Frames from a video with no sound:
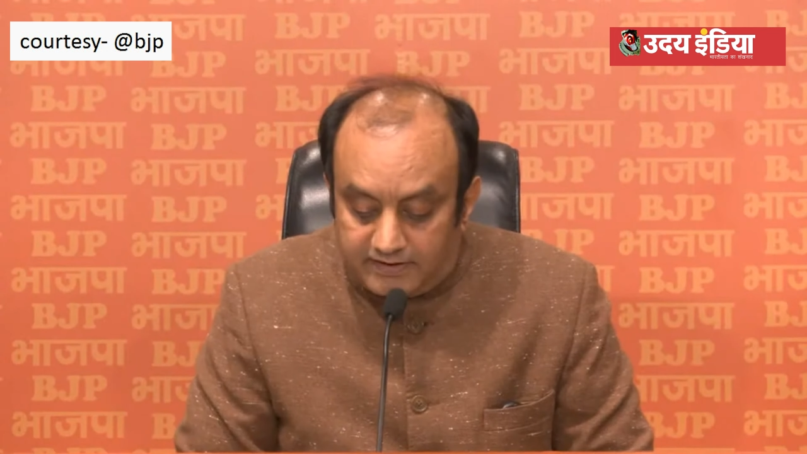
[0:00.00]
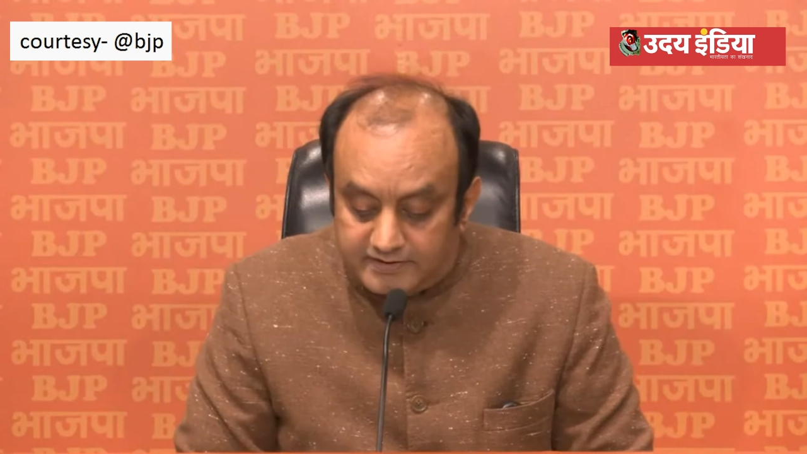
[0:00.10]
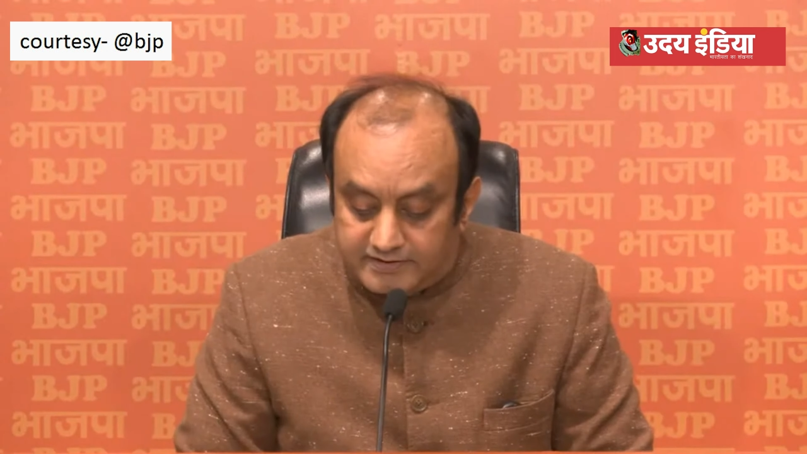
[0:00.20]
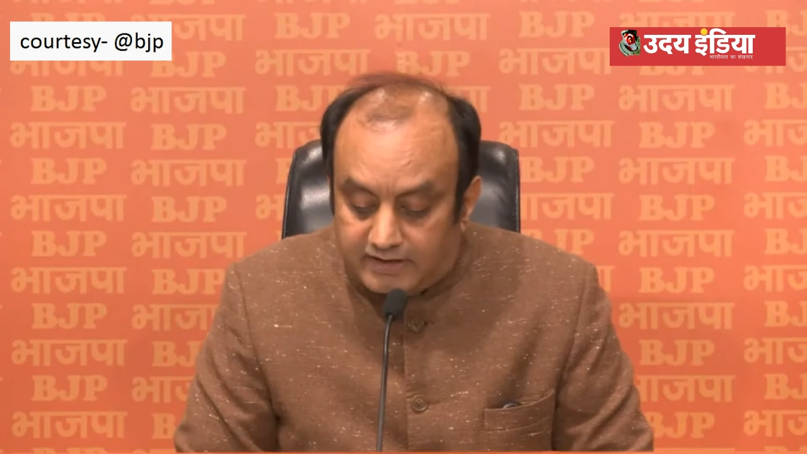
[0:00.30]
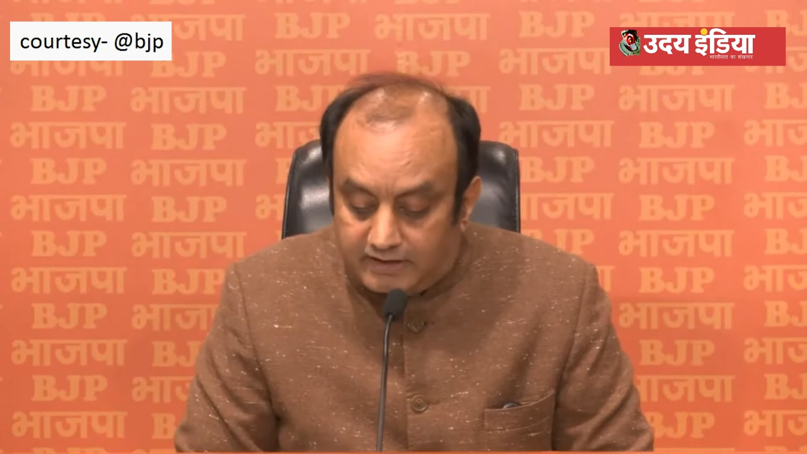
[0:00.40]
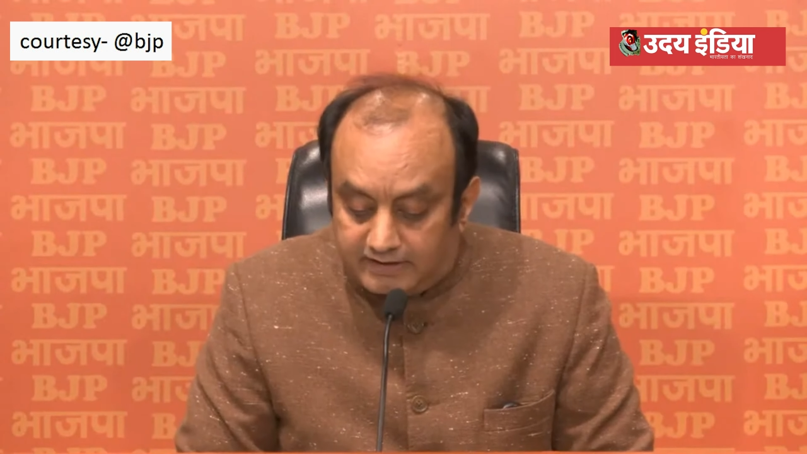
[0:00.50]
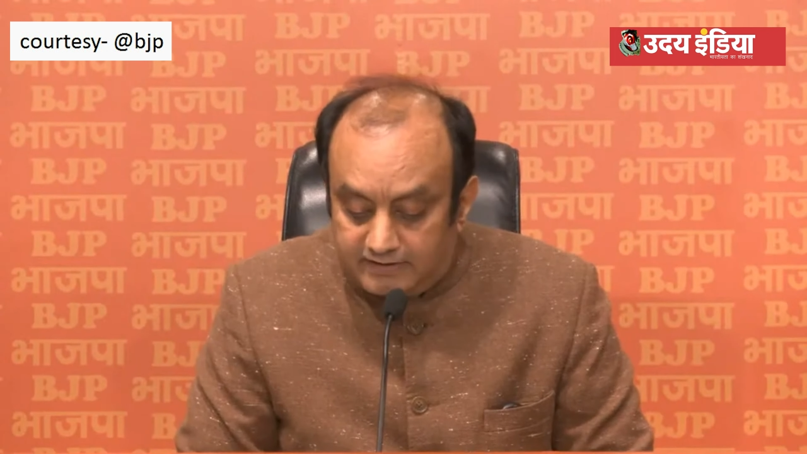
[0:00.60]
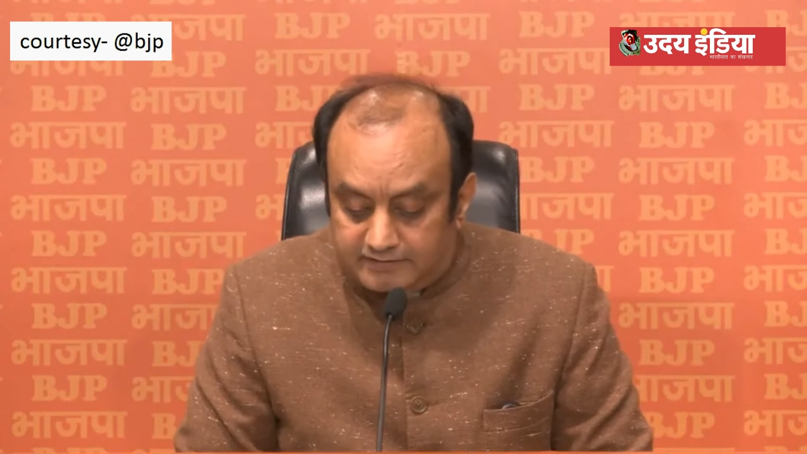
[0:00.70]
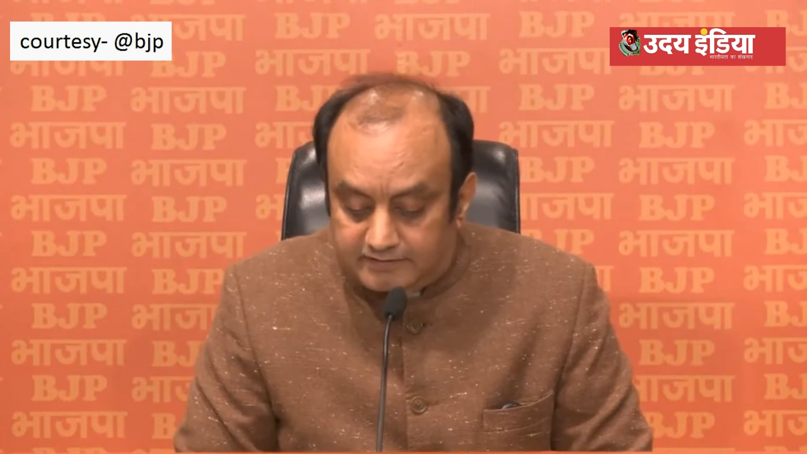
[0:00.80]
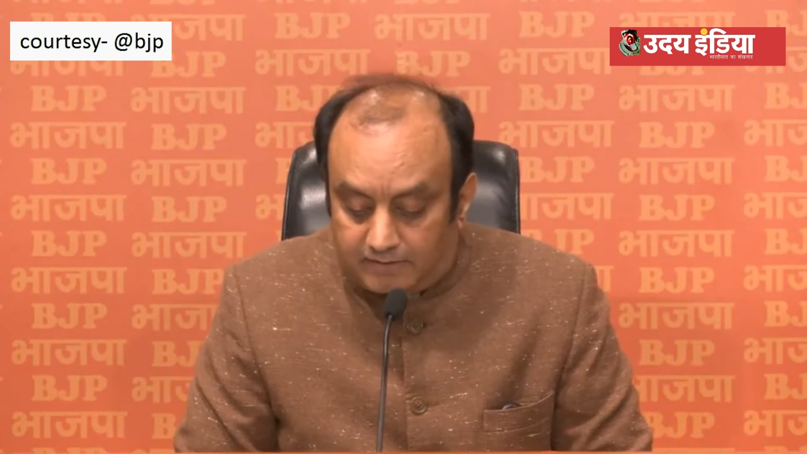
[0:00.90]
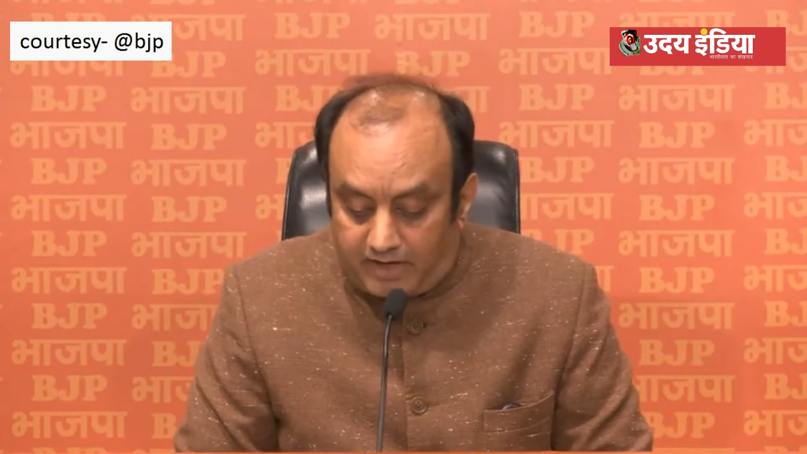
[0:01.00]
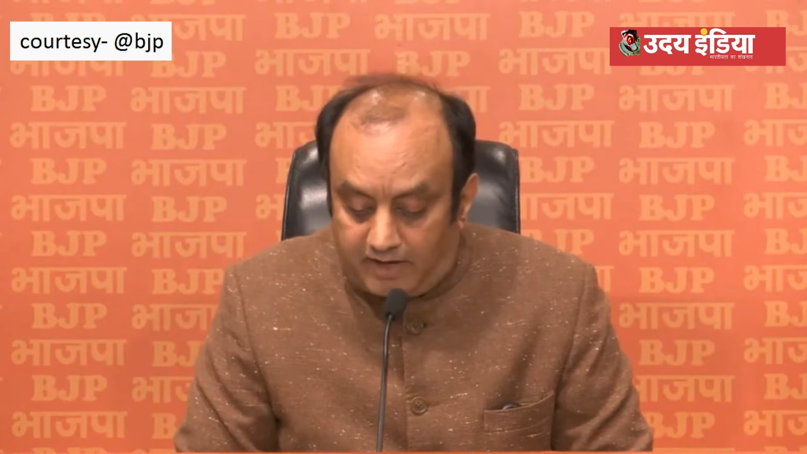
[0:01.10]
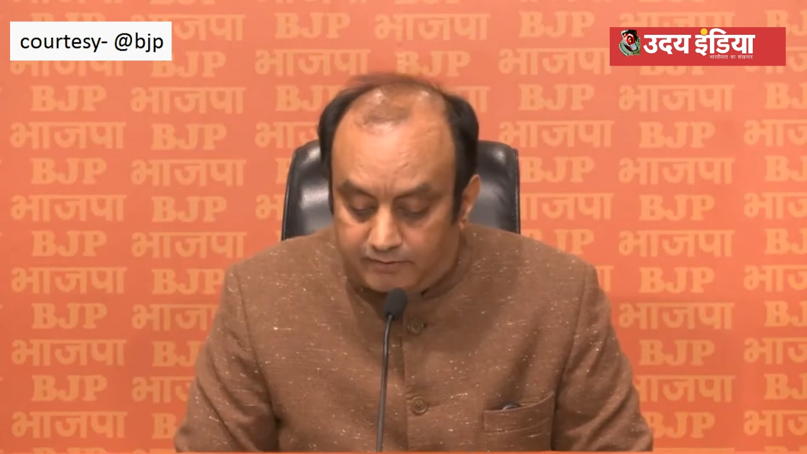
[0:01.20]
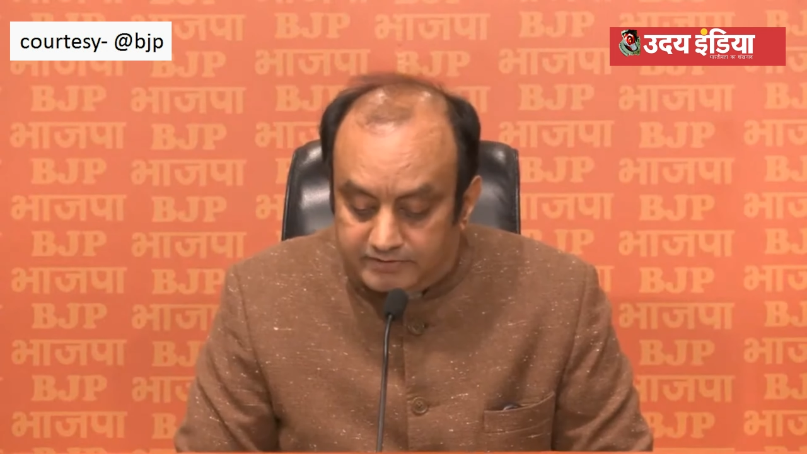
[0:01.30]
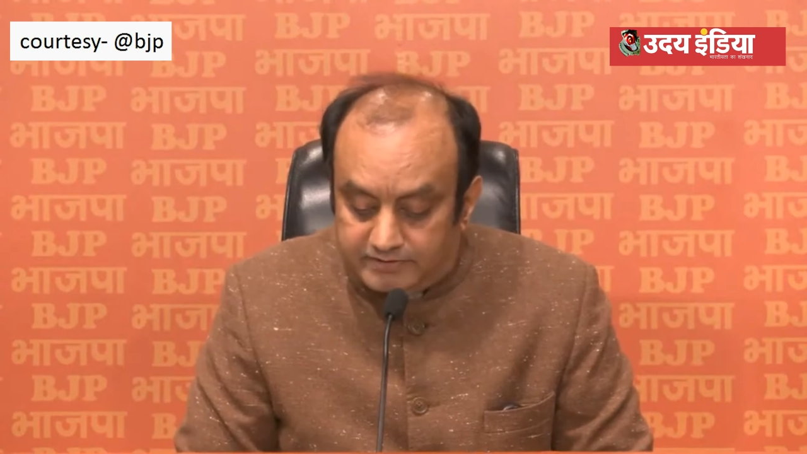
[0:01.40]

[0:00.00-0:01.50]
कि इस कठिन समारोह